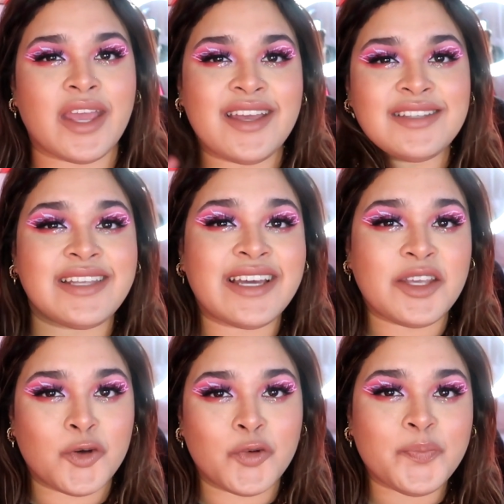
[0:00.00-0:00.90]
este
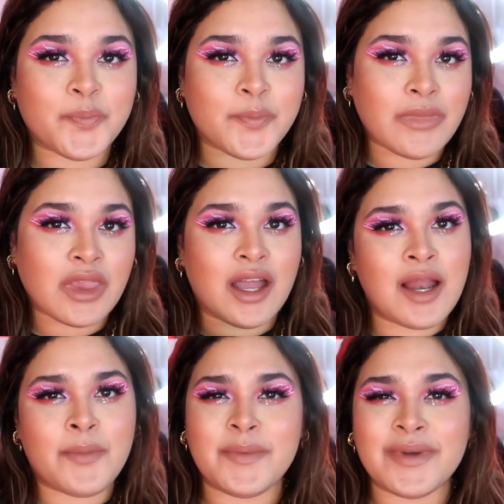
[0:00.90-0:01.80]
año
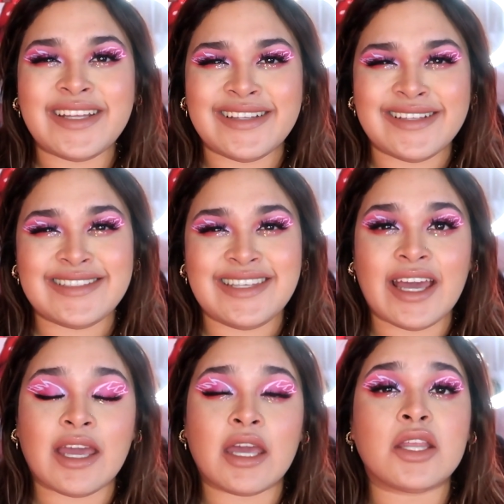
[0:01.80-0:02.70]
la primera
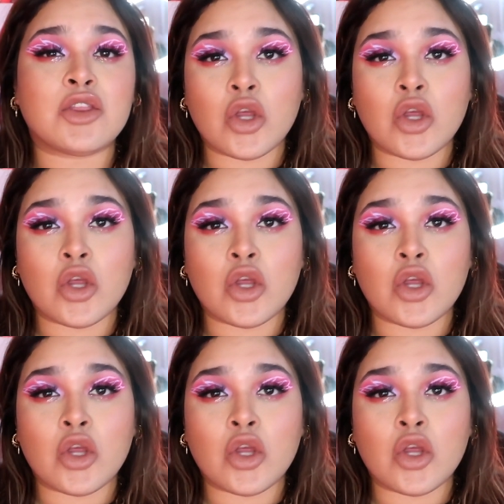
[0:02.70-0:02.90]
tendencia que